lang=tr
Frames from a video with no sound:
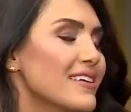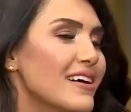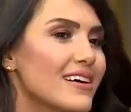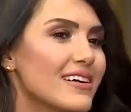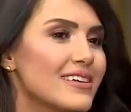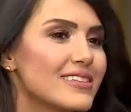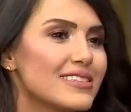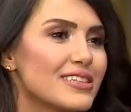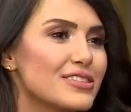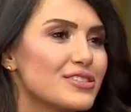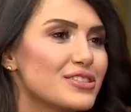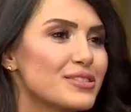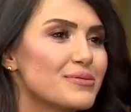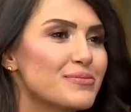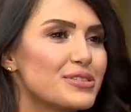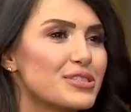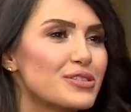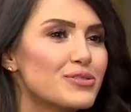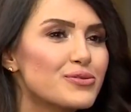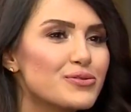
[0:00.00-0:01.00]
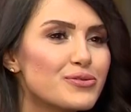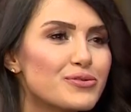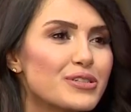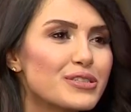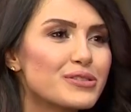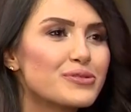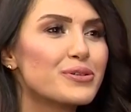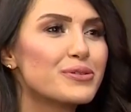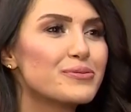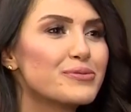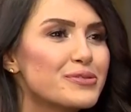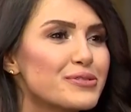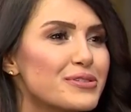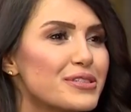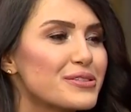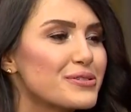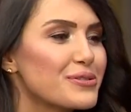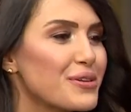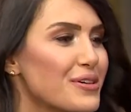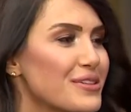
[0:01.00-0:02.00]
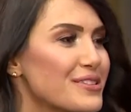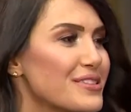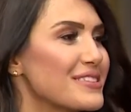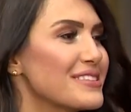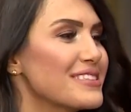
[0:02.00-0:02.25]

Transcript: arkadaşlarım işte şunu da sor bunu da sor